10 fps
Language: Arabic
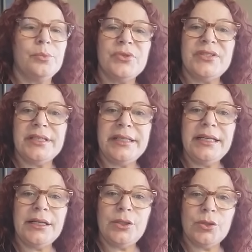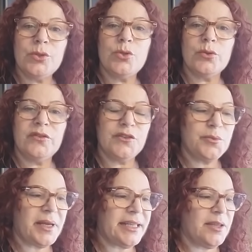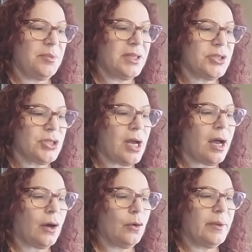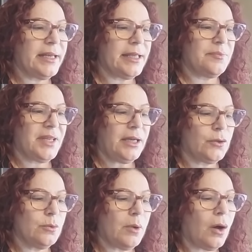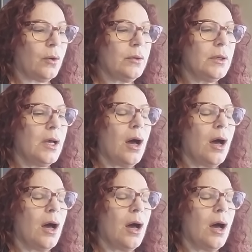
مصرين انه تشوفوا بركي بيرجع او بركي بتحكوا معه